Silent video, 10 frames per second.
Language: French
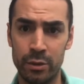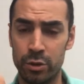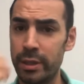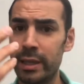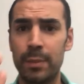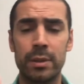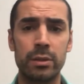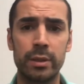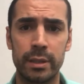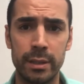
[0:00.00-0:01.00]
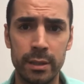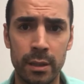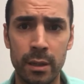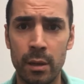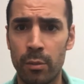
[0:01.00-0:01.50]
Je sais qu'il y a des personnes qui disent
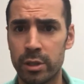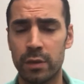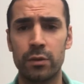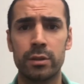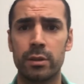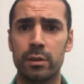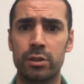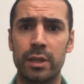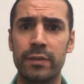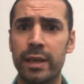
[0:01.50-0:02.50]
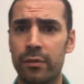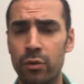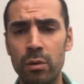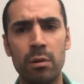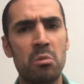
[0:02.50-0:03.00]
Moi, j'avance, euh, je navigue à
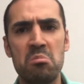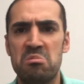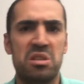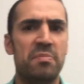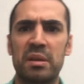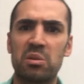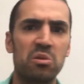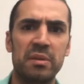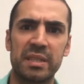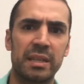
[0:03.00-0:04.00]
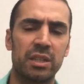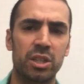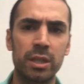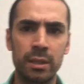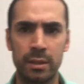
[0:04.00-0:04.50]
vue, je ne sais pas trop ma
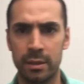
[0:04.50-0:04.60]
stratégie